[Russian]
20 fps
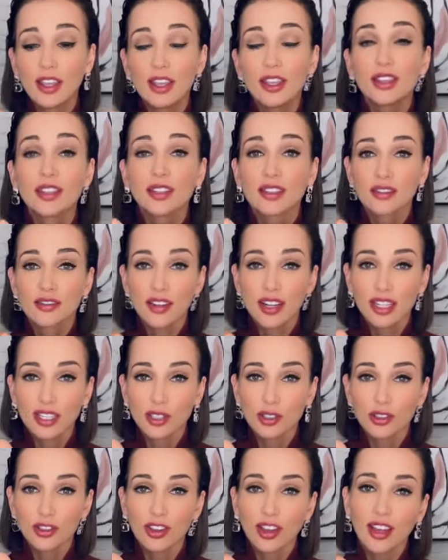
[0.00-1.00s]
И
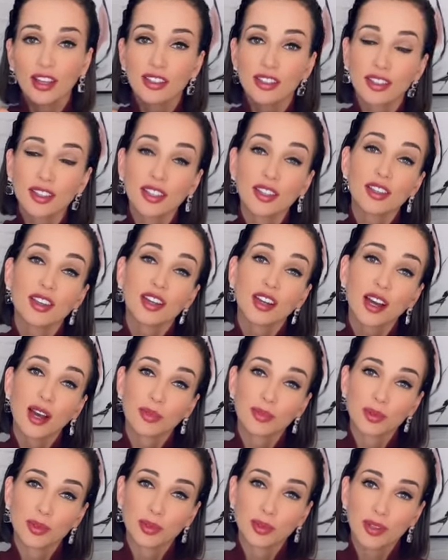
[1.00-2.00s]
называется он «Осенняя
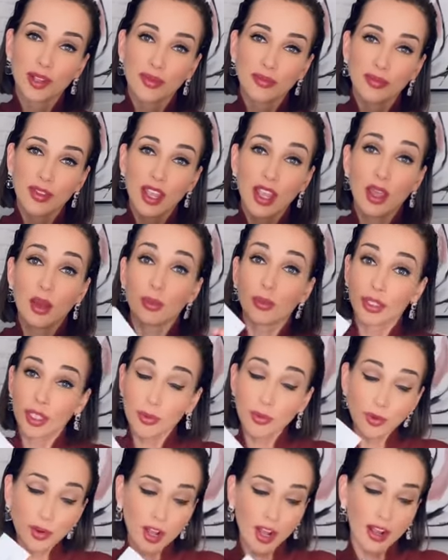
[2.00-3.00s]
капсула».
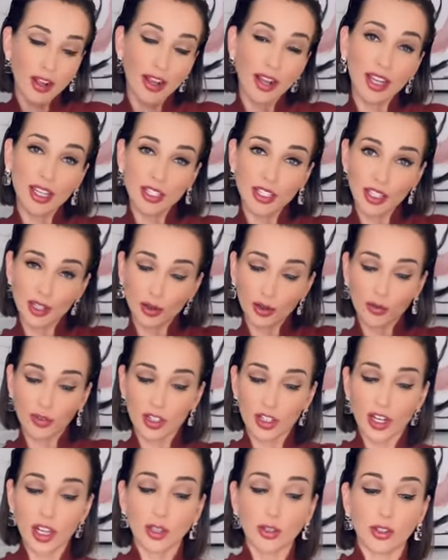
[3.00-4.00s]
Потому как каждая
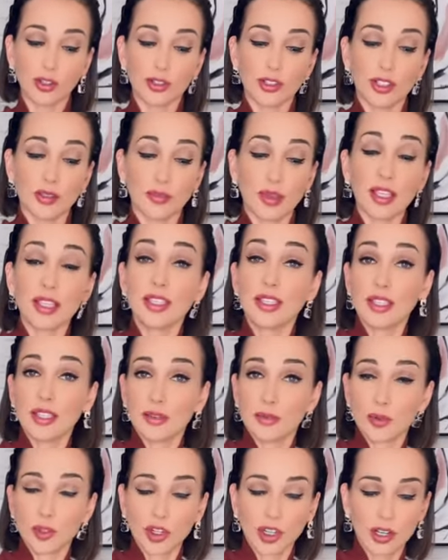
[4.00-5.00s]
уважающая себя
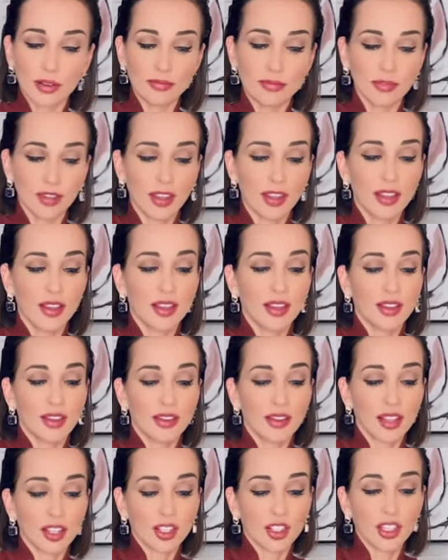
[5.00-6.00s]
девушка
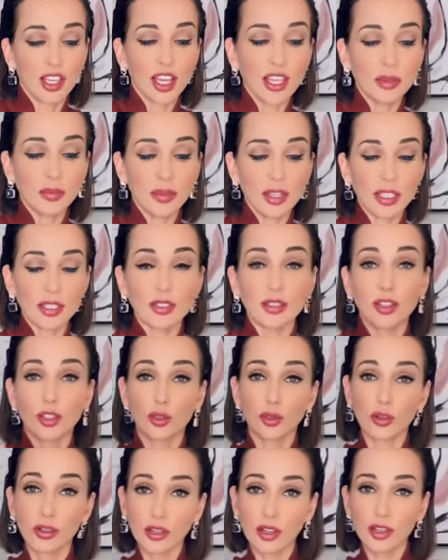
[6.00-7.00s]
должна иметь не
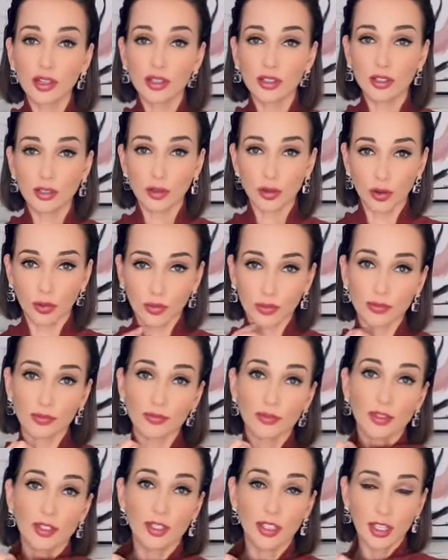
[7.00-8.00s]
только гардероб,
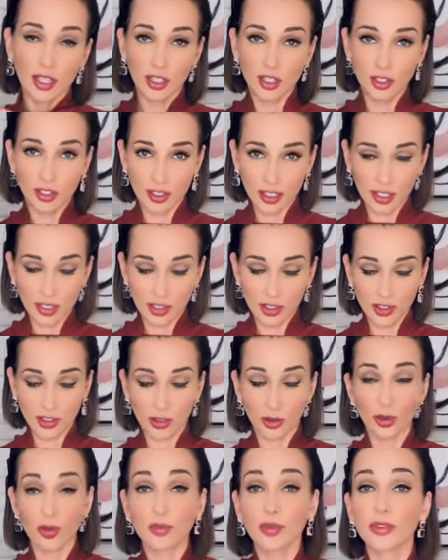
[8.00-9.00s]
состоящий из одежды,
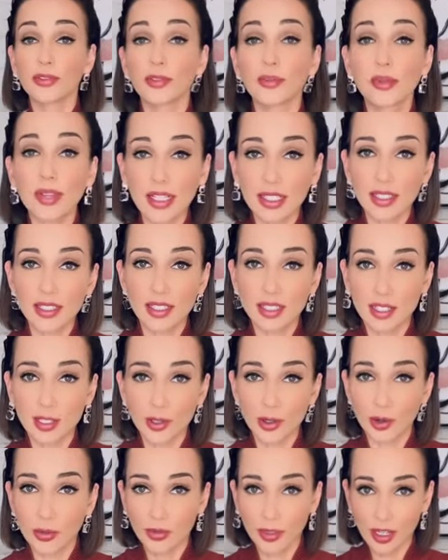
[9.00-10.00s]
но и парфюмерный
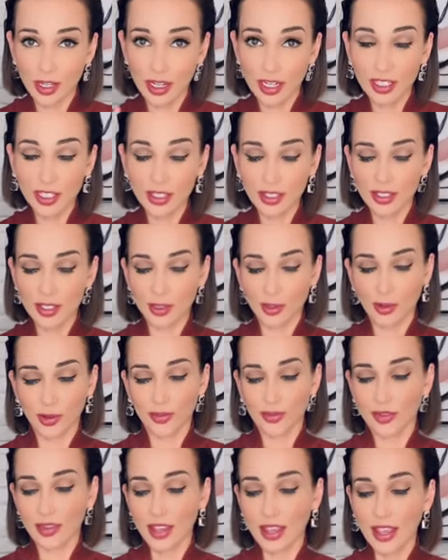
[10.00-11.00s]
гардероб на каждый сезон.